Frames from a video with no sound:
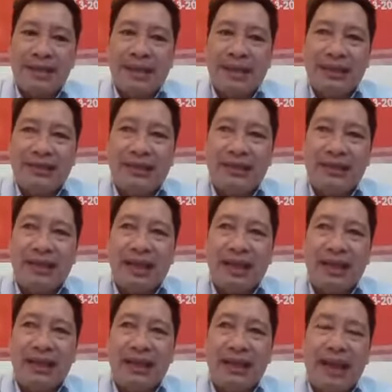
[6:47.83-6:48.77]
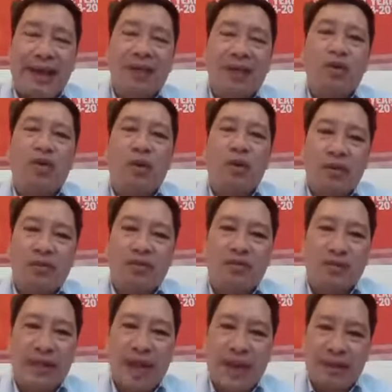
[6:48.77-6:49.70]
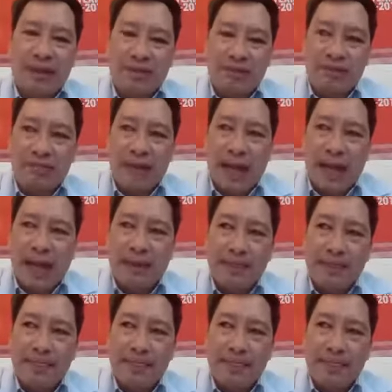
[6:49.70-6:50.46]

cái tính chất kháng khuẩn của da của chúng ta